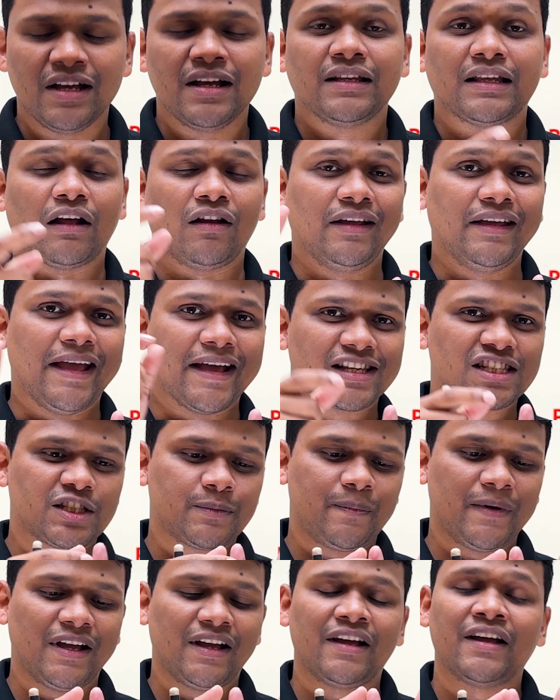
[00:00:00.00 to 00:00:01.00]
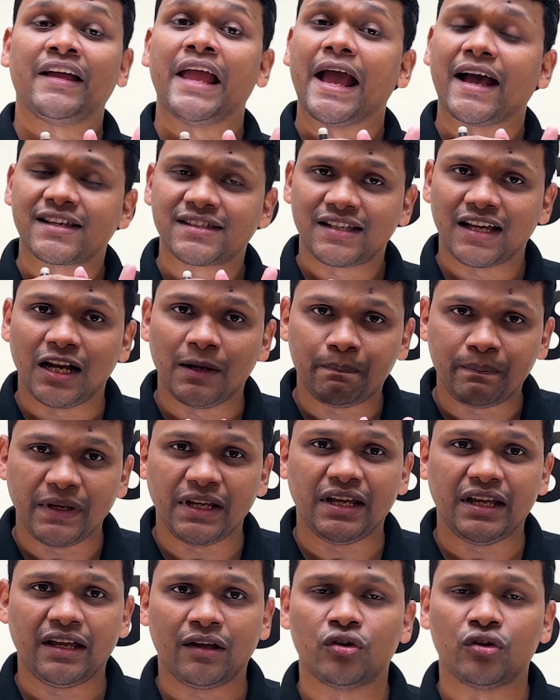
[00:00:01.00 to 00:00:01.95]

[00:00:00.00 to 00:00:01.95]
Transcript: তাহলে এক্সএল পিই